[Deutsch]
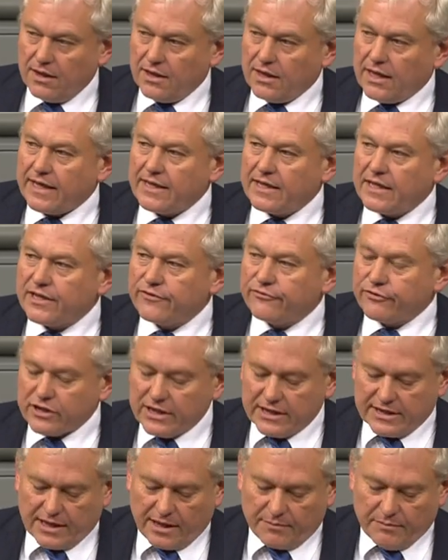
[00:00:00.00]
Länder, die vor
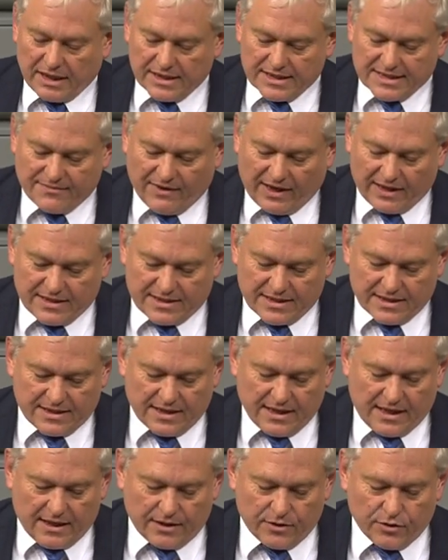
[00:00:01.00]
nicht einmal 20
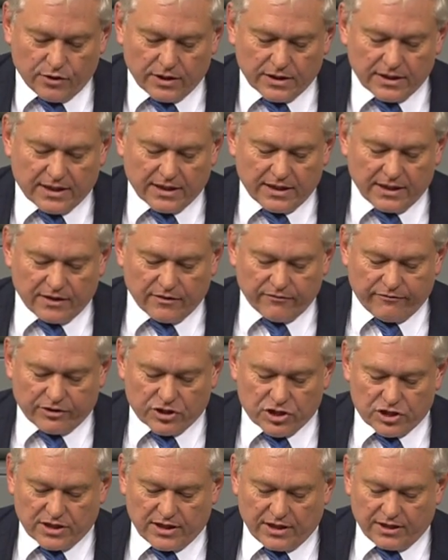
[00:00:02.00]
Jahren noch in Kriegen
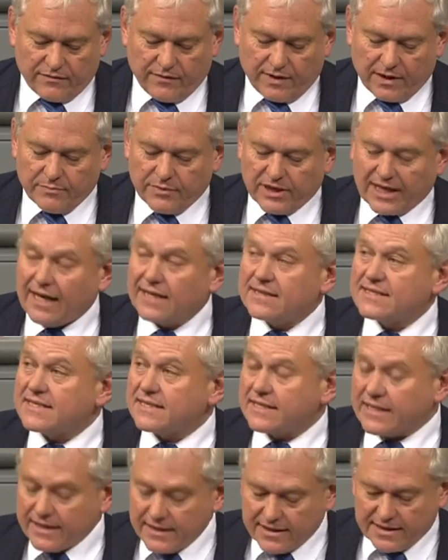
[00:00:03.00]
verstrickt waren, bereiten
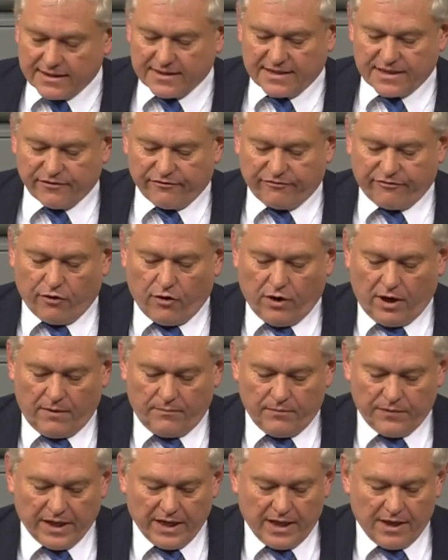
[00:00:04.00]
sich intensiv
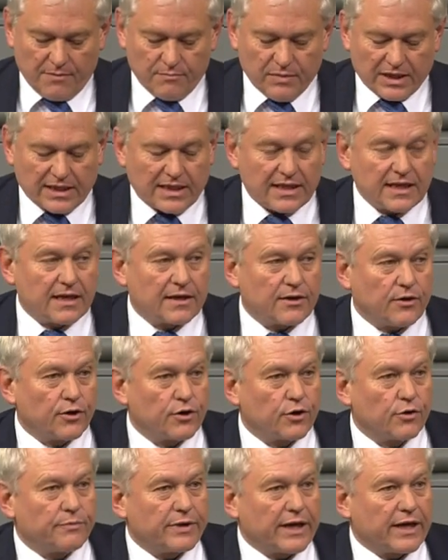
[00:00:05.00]
vor, Mitglieder der
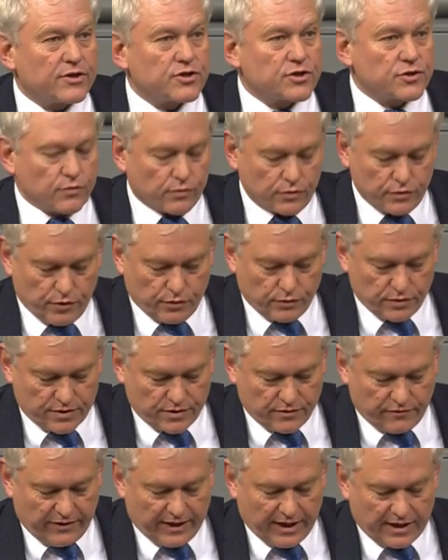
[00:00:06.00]
Europäischen Union
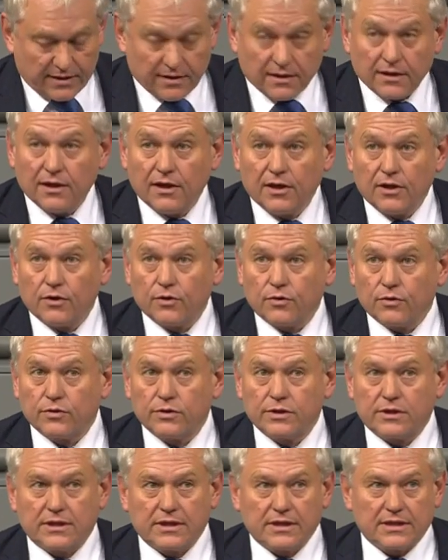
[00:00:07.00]
zu werden.
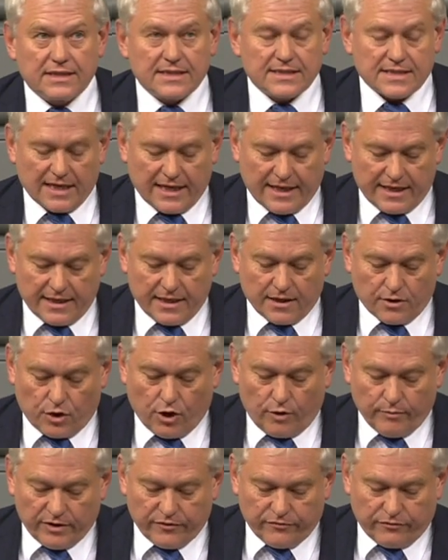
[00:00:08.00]
Und diese Länder
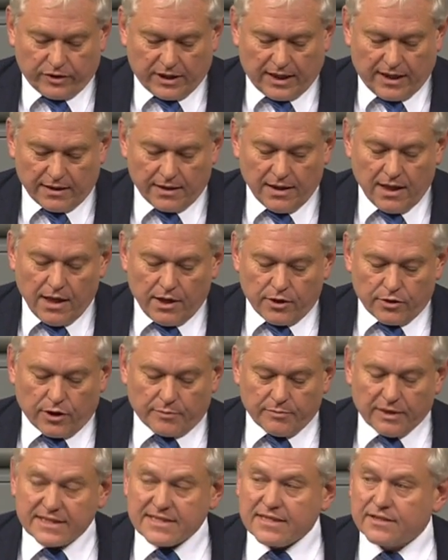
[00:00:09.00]
kommen voran.
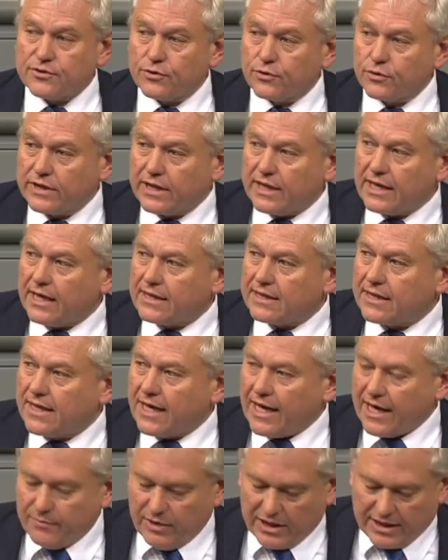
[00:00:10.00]
Nordmazedonien hat den
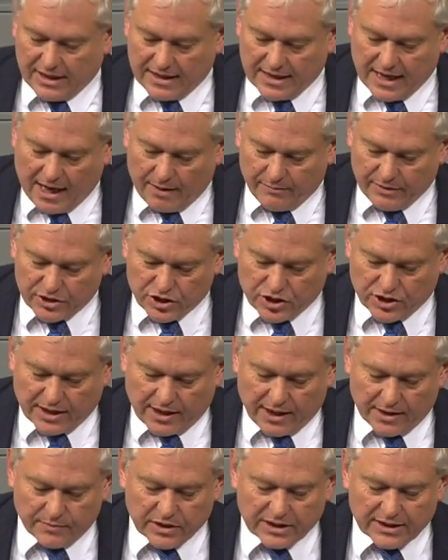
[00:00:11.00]
lähmenden
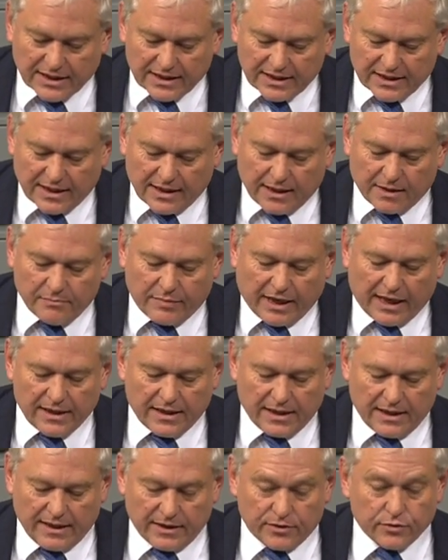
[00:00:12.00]
Namensstreit mit Griechenland
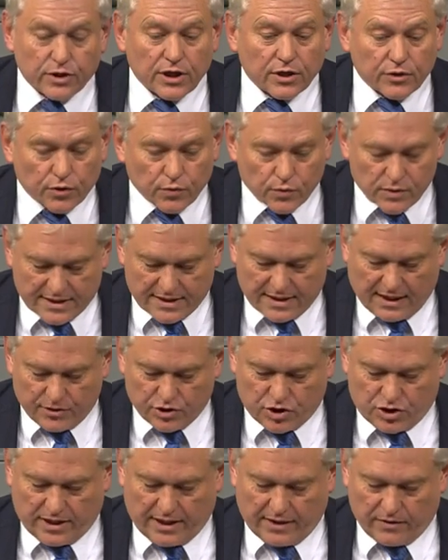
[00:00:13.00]
beigelegt unter großen
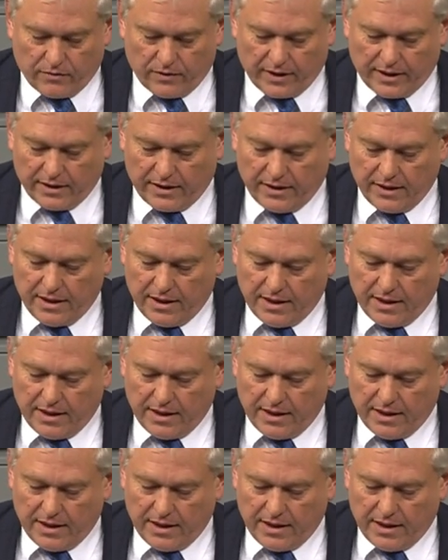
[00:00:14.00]
Anstrengungen